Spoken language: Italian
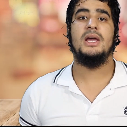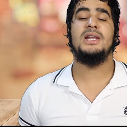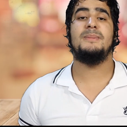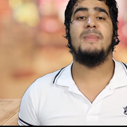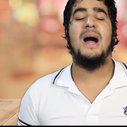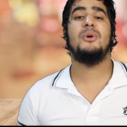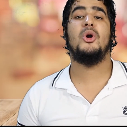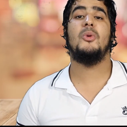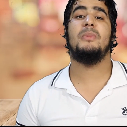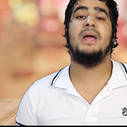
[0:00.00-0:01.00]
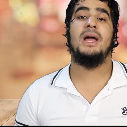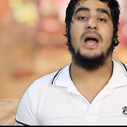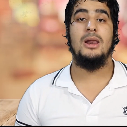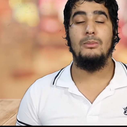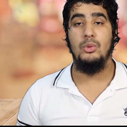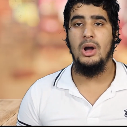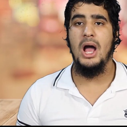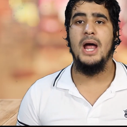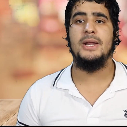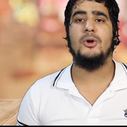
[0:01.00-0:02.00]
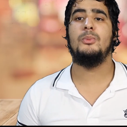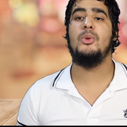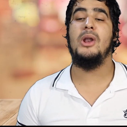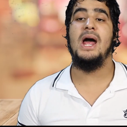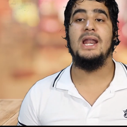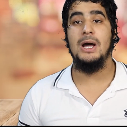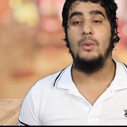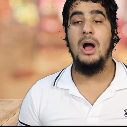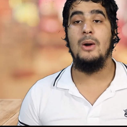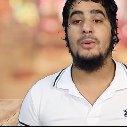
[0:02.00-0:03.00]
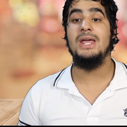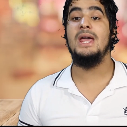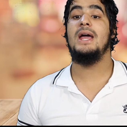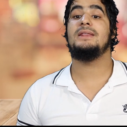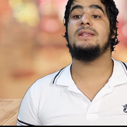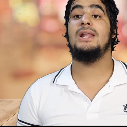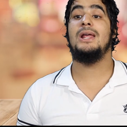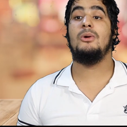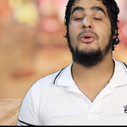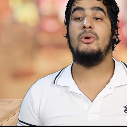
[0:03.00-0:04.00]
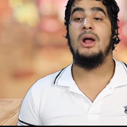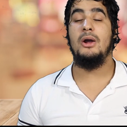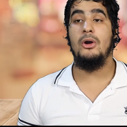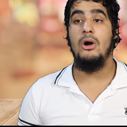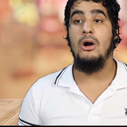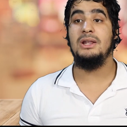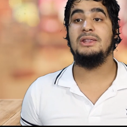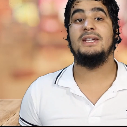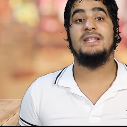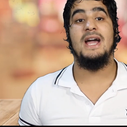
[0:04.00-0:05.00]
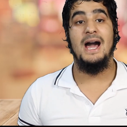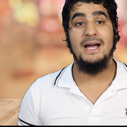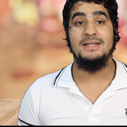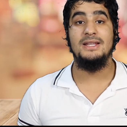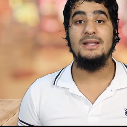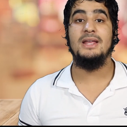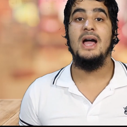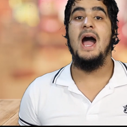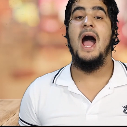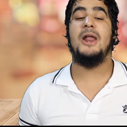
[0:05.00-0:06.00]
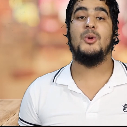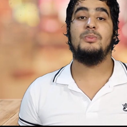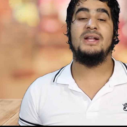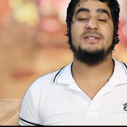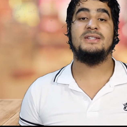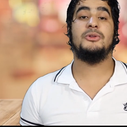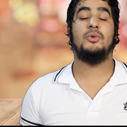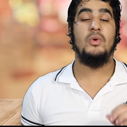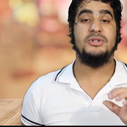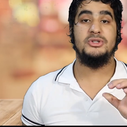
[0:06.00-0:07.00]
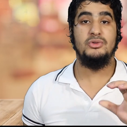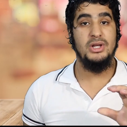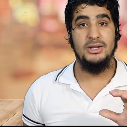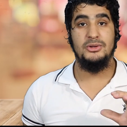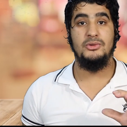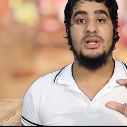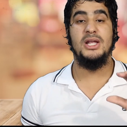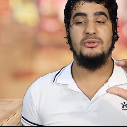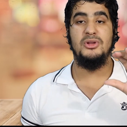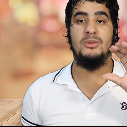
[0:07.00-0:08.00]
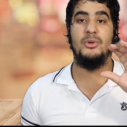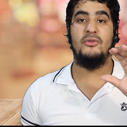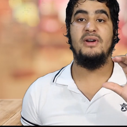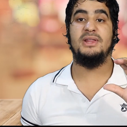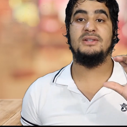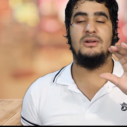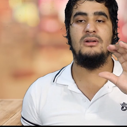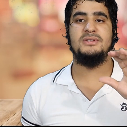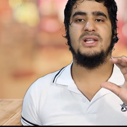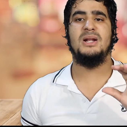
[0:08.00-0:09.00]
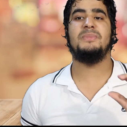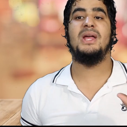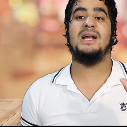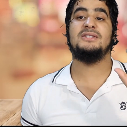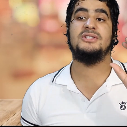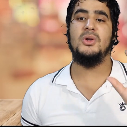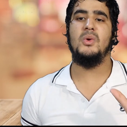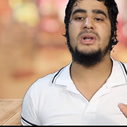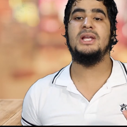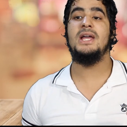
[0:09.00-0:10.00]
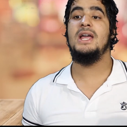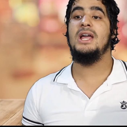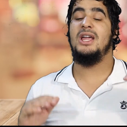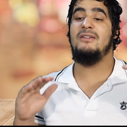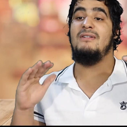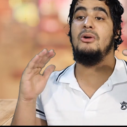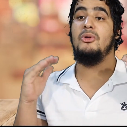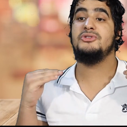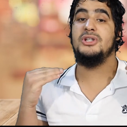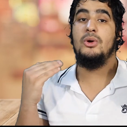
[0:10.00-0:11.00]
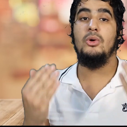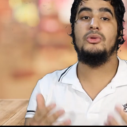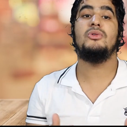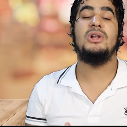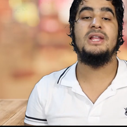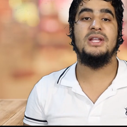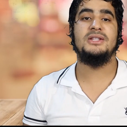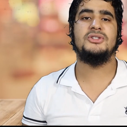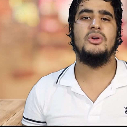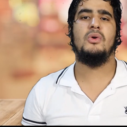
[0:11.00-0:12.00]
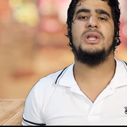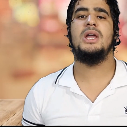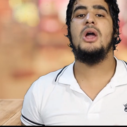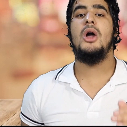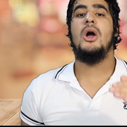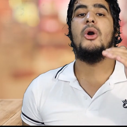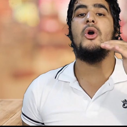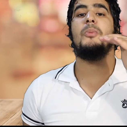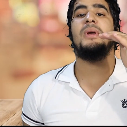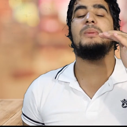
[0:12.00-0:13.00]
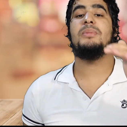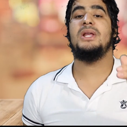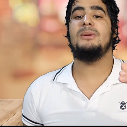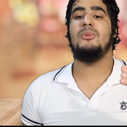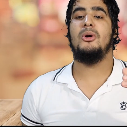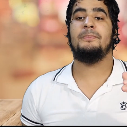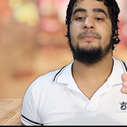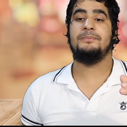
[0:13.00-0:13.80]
l'imam come al-Bukhari oppure al-Nawawi nelle loro raccolte di hadith hanno piazzato questo detto, il detto del profeta sallallahu alaihi wasallam delle azioni che valgono secondo le intenzioni come il primo.